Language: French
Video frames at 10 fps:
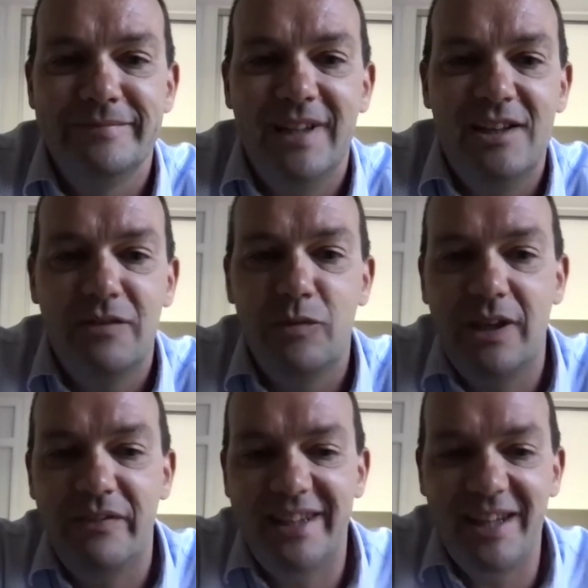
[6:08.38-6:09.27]
J'ai vu qu'il y
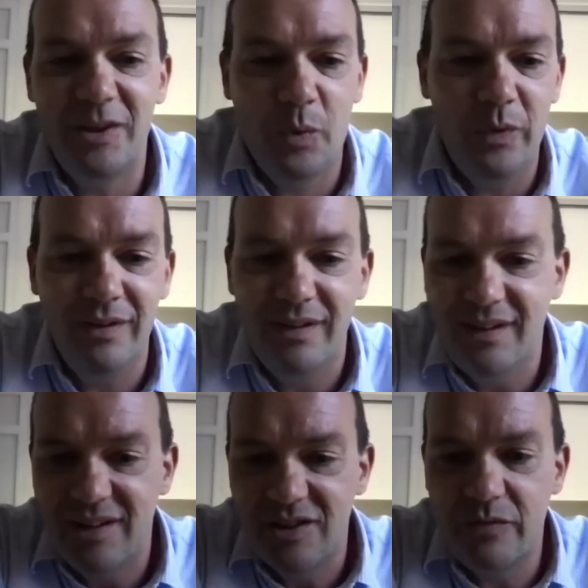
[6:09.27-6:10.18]
avait des noms.
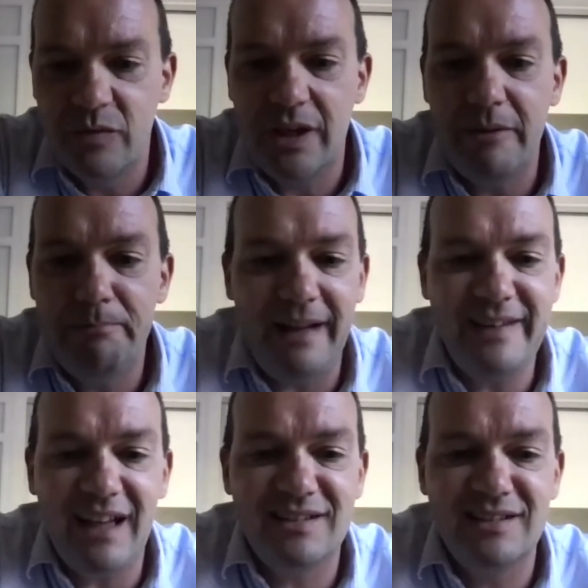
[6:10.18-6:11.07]
J'ai vu qu'il y avait
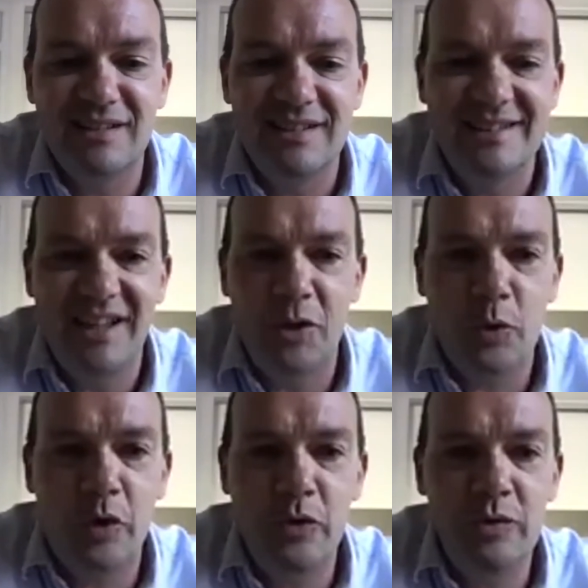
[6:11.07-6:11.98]
Parnex. C'est un nom
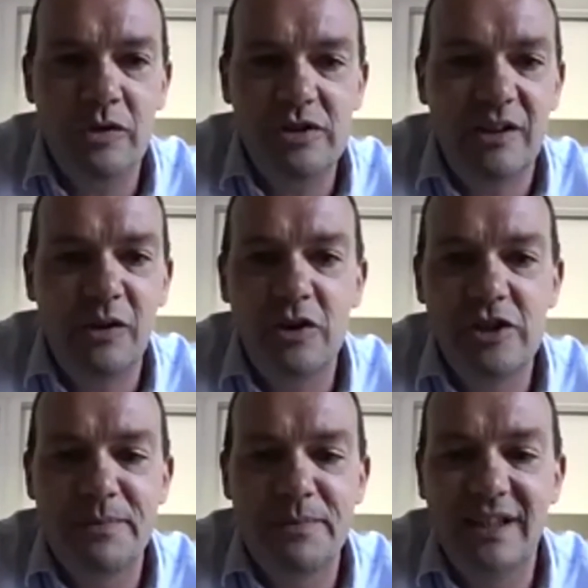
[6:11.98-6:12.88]
connu en hein, gynécologie
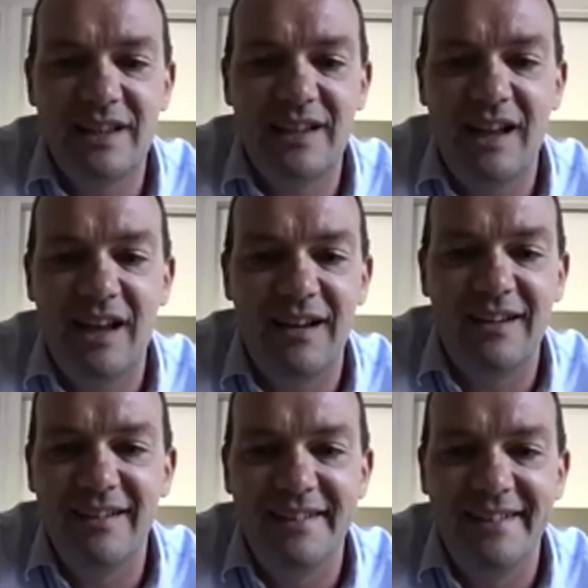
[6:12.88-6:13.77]
obstétrique, là.
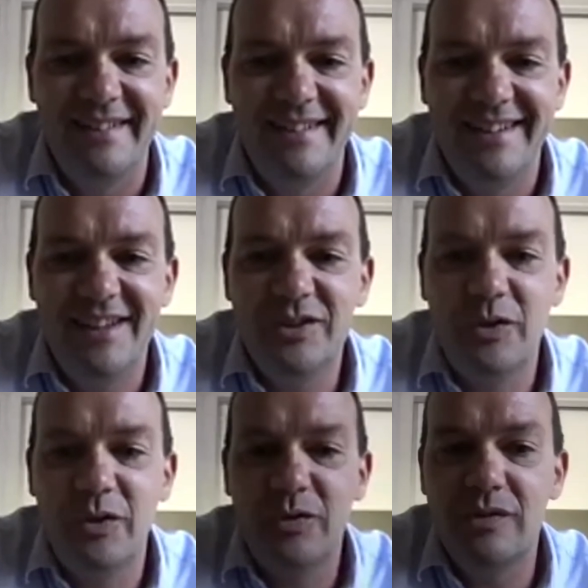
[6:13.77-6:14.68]
Est-ce que
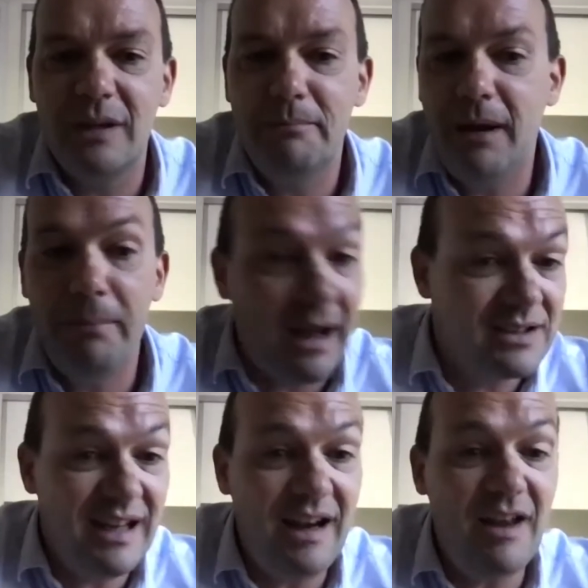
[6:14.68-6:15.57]
tu ne serais pas par
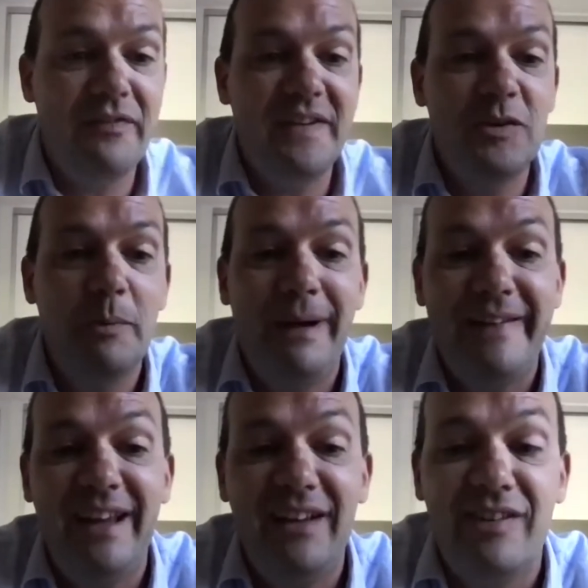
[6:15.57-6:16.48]
hasard la fille de
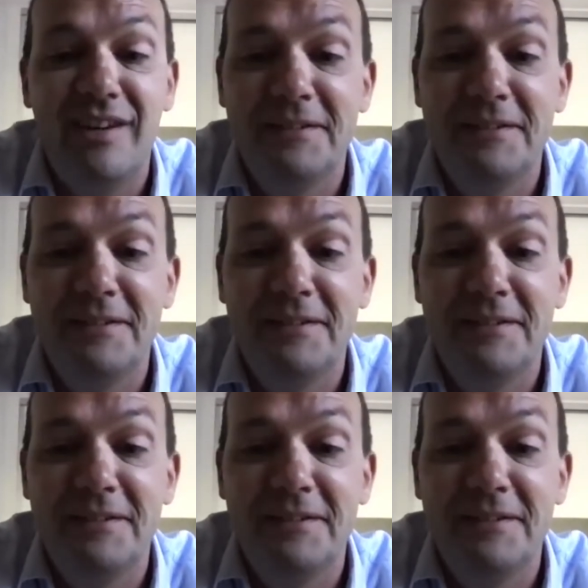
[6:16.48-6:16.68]
Parnex